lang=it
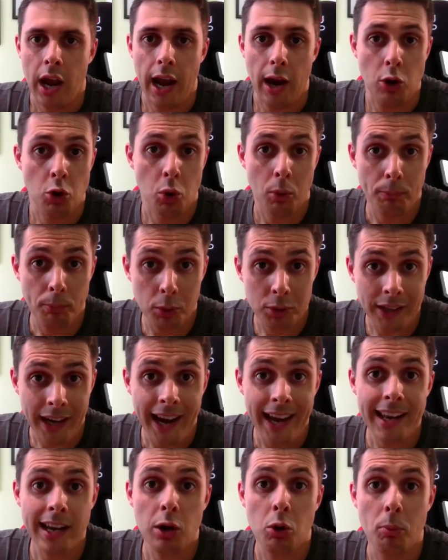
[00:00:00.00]
non
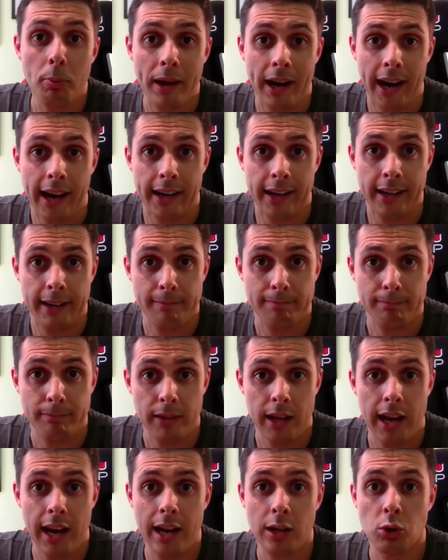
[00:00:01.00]
potrai recuperarli
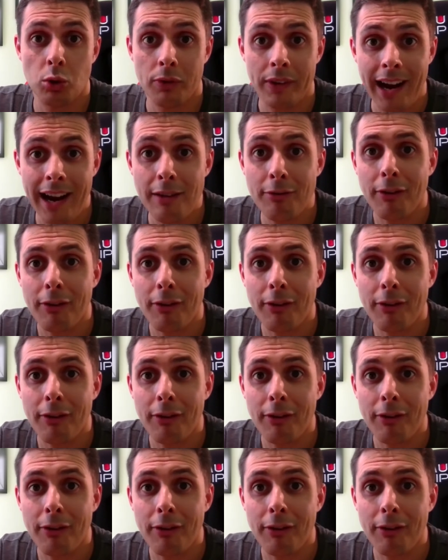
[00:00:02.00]
e dovrai